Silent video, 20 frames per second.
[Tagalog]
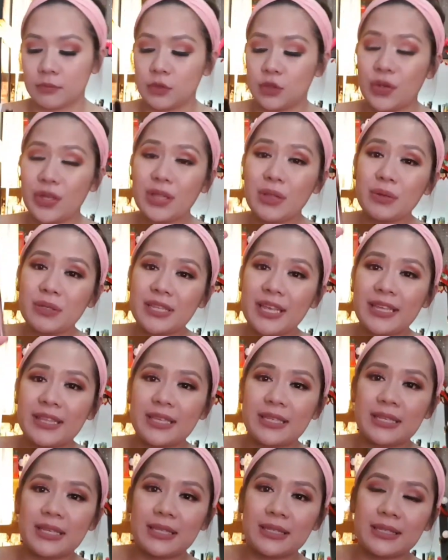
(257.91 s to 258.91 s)
So, it looks like
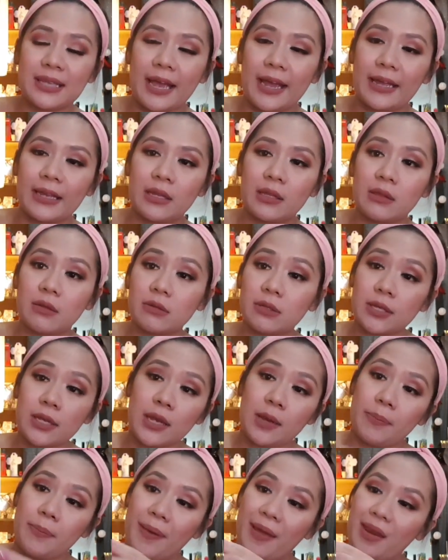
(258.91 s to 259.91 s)
this inside. It looks
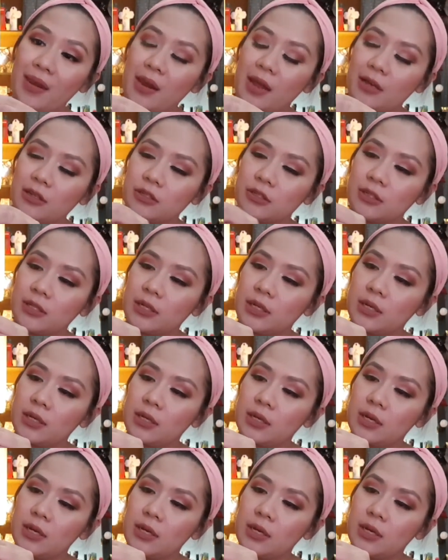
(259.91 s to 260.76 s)
like a pen actually.